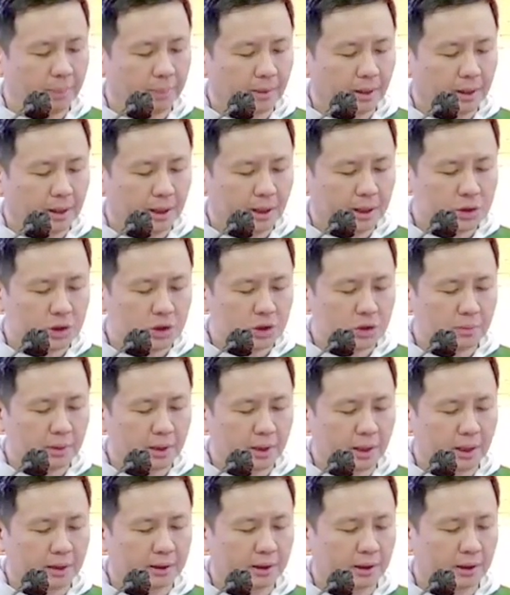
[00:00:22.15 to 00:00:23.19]
Yesus
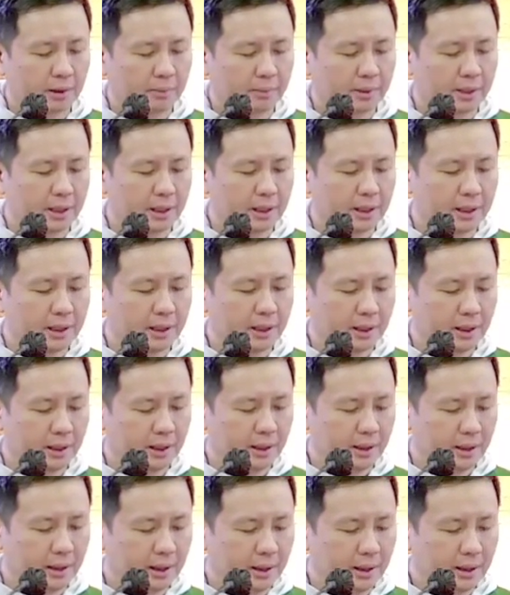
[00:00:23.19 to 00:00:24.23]
berkata kepadanya,
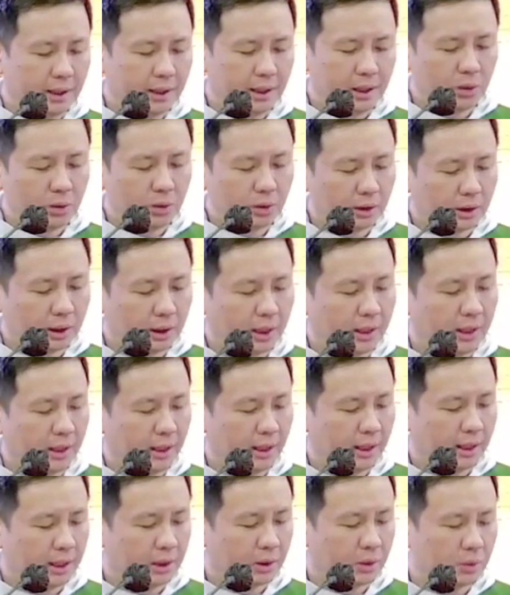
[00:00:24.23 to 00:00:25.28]
"Ikutlah
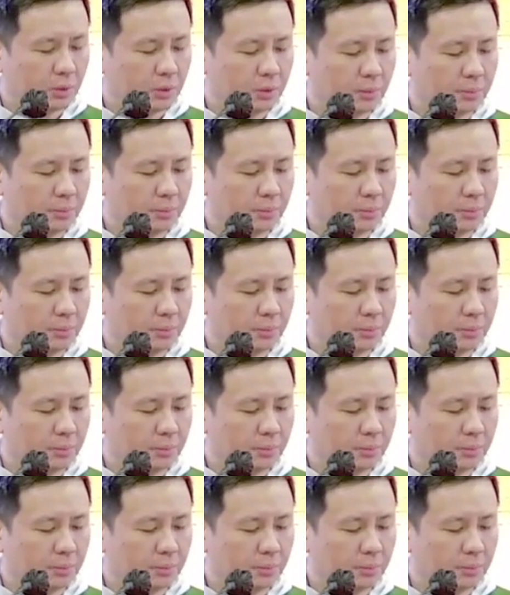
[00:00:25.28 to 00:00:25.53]
aku."